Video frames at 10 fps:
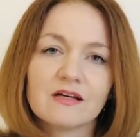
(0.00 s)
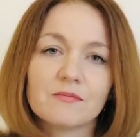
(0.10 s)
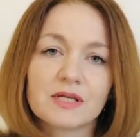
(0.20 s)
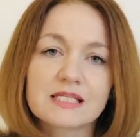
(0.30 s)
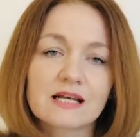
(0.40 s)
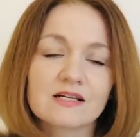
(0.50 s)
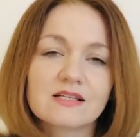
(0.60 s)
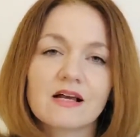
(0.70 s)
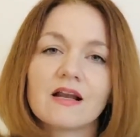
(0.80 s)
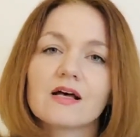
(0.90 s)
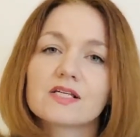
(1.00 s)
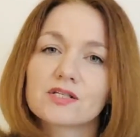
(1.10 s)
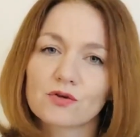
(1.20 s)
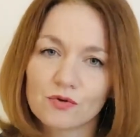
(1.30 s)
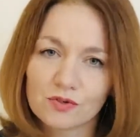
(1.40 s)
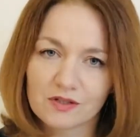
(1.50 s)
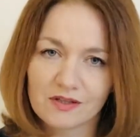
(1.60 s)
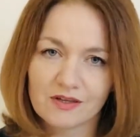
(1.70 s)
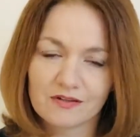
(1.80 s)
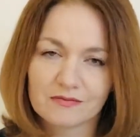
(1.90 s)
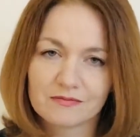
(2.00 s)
предсказали астрологи,